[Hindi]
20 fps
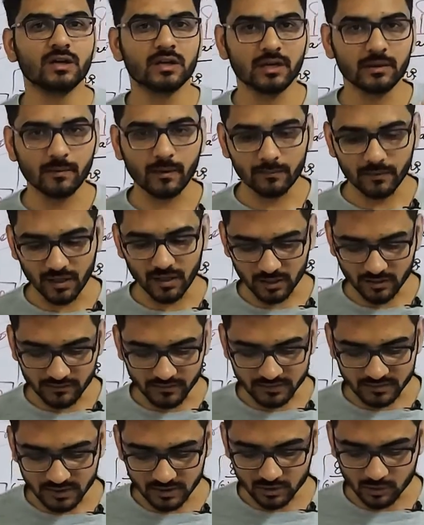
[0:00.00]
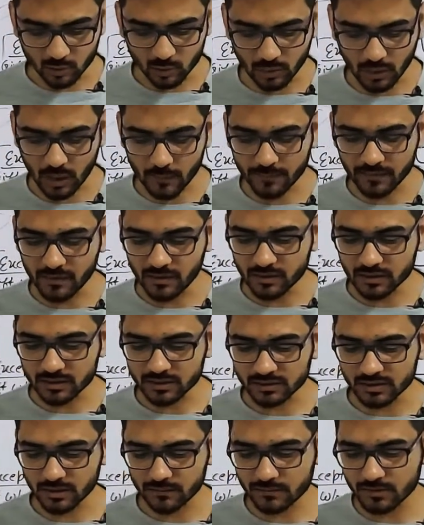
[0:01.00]
हिबाबिल इवस के थ्रू आप
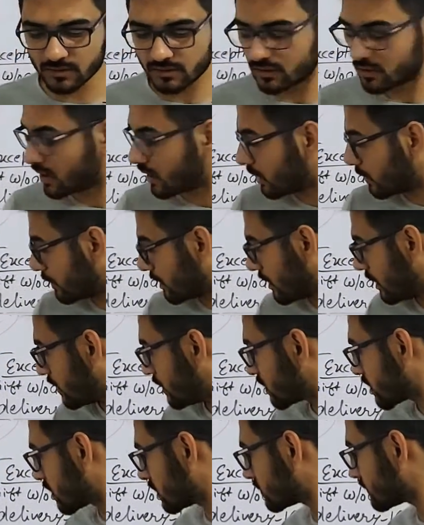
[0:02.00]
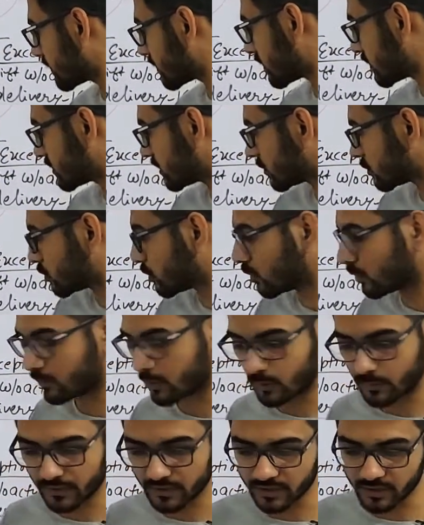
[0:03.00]
कंसेप्ट यहाँ पे ट्रांसफर कर सकते हो
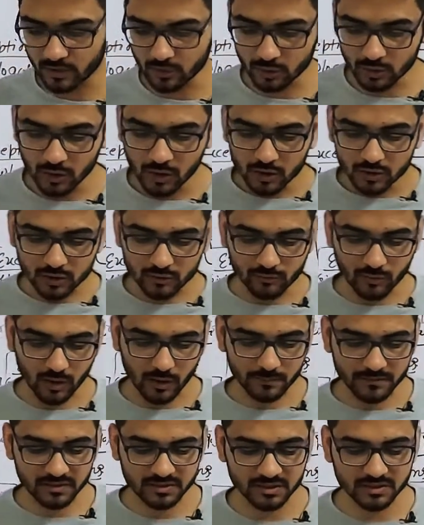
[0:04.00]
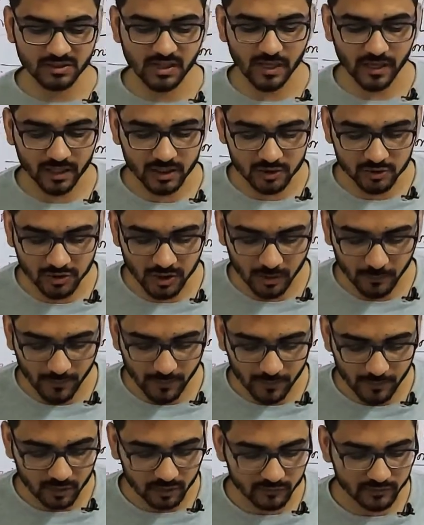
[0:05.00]
प्रॉपर्टी को तो वो आपकी चीज़ है एक्चुअल
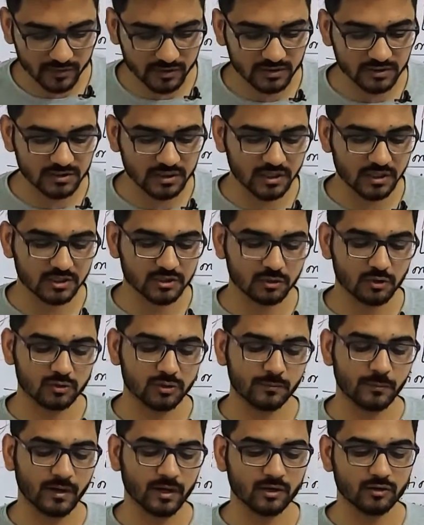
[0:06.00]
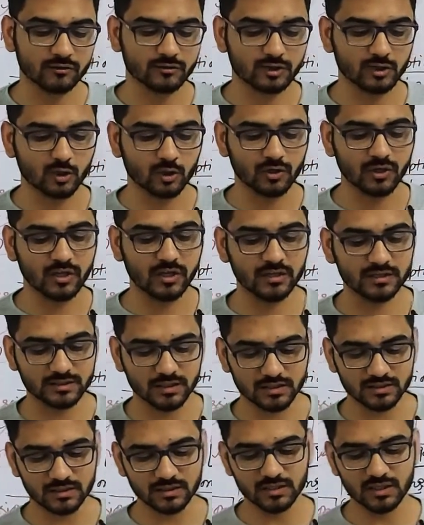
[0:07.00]
पेमेंट ऑफ कंसिडेशन ऑन द पार्ट ऑफ द डोनी इज
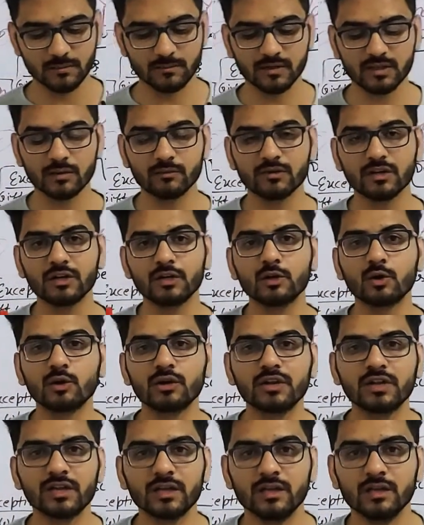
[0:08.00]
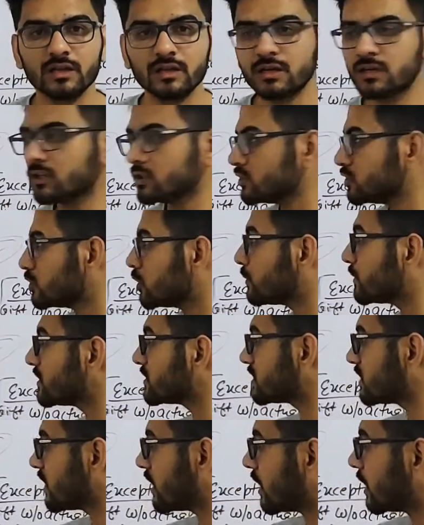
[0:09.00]
नेसेसरी मतलब कि डोनी जो
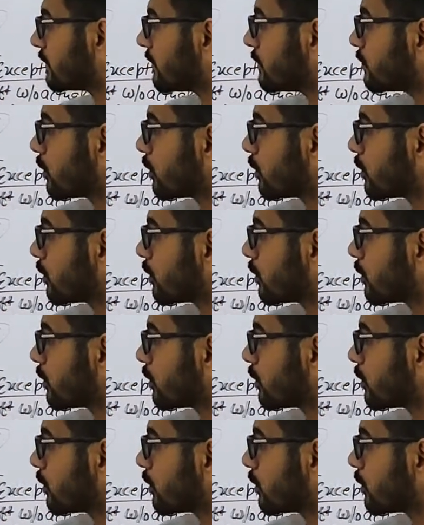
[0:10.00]
पर्सन यहाँ पे